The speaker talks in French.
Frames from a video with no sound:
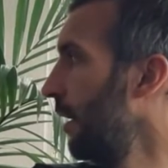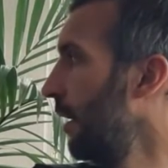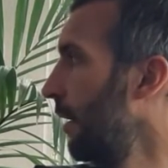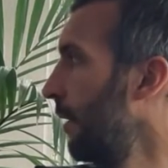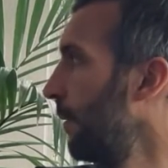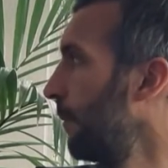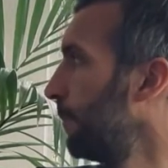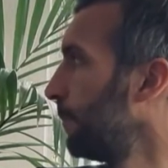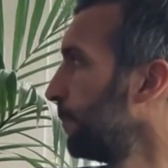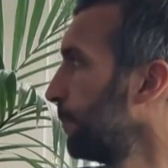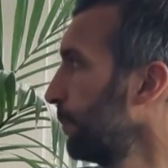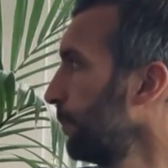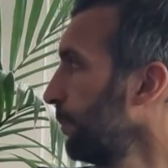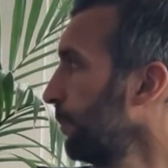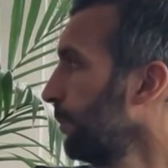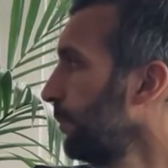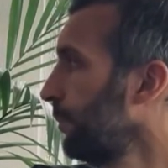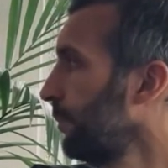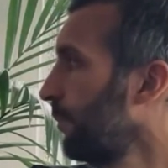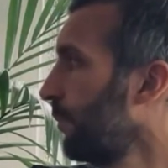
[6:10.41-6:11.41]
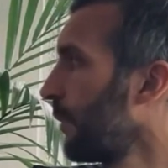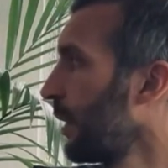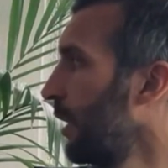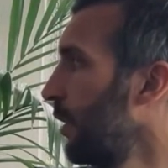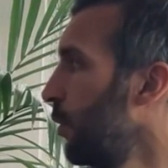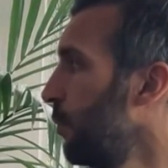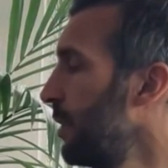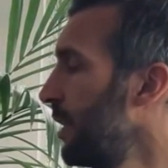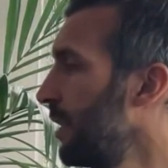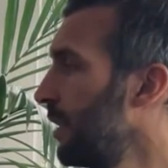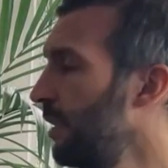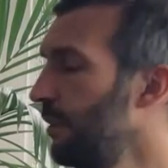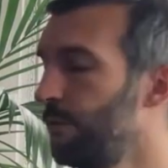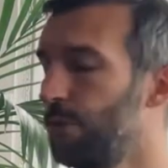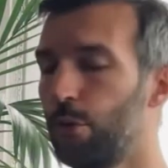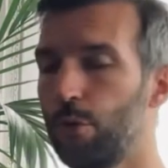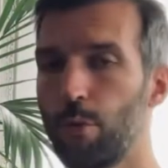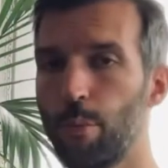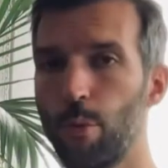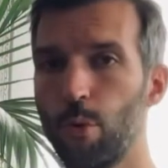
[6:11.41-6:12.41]
Euh, l'objectif
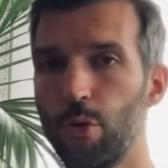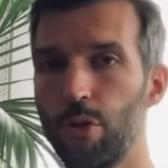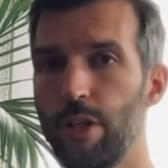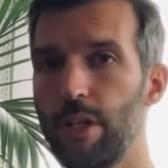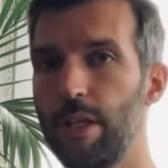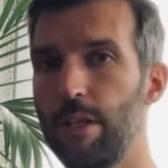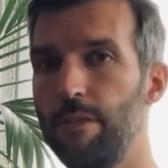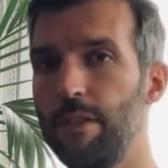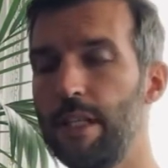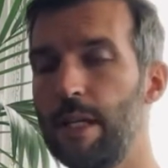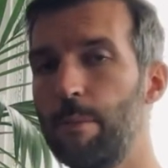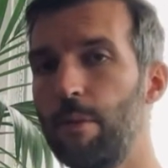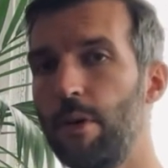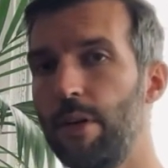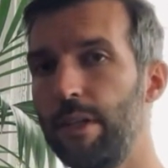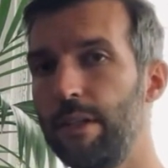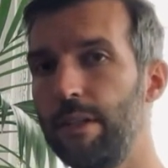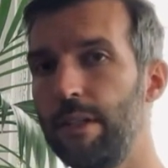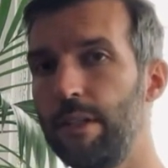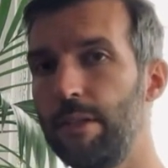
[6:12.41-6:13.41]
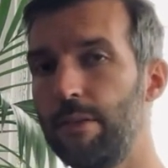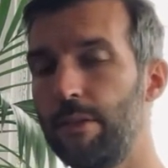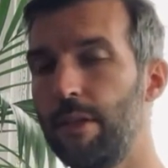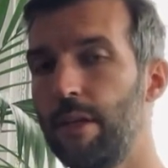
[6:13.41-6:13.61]
de ce projet, évidemment, a été